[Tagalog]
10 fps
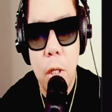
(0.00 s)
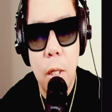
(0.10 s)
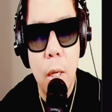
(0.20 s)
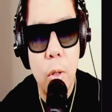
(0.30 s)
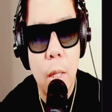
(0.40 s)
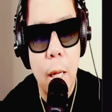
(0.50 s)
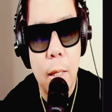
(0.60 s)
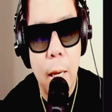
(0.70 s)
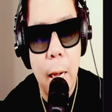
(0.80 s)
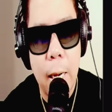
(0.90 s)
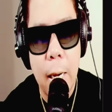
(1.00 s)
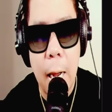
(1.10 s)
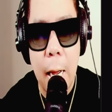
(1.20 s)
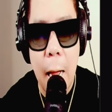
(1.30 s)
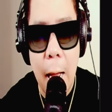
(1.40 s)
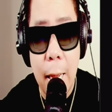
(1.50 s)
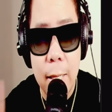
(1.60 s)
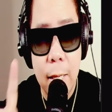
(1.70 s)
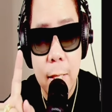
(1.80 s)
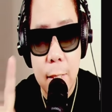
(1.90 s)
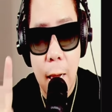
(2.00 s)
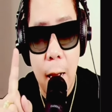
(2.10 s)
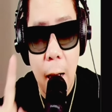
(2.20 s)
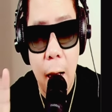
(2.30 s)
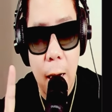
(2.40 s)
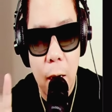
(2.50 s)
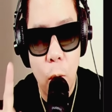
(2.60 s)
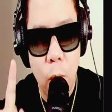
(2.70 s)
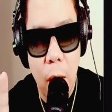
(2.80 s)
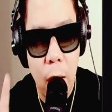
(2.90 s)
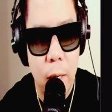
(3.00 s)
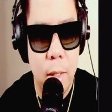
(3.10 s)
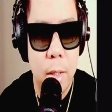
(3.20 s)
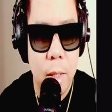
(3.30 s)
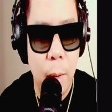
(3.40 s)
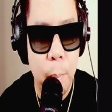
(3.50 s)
daw tatagal ng kahit isang araw lang ang